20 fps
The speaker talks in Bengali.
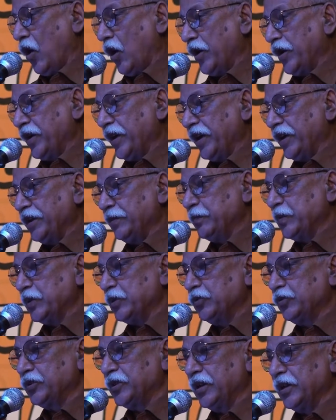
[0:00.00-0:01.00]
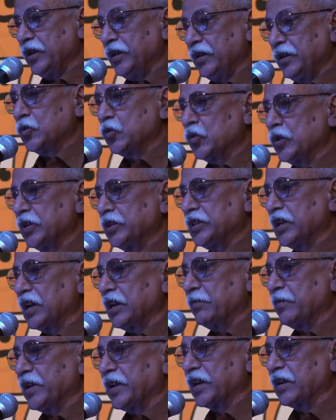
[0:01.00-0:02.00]
অন্যায়ের বিরুদ্ধে রুখে
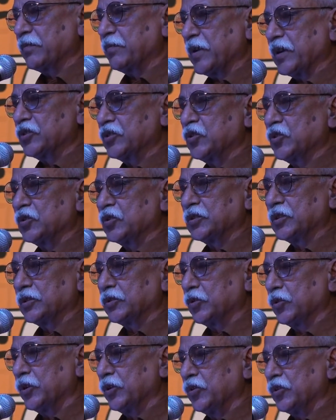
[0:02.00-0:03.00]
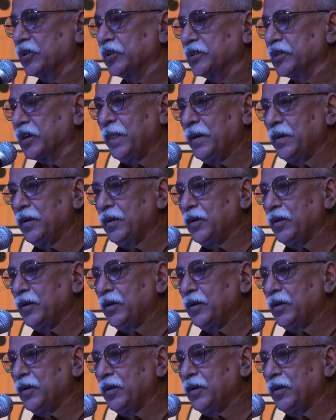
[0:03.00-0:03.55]
দাঁড়াবার এক মানসিকতা তৈরি হয়ে যায়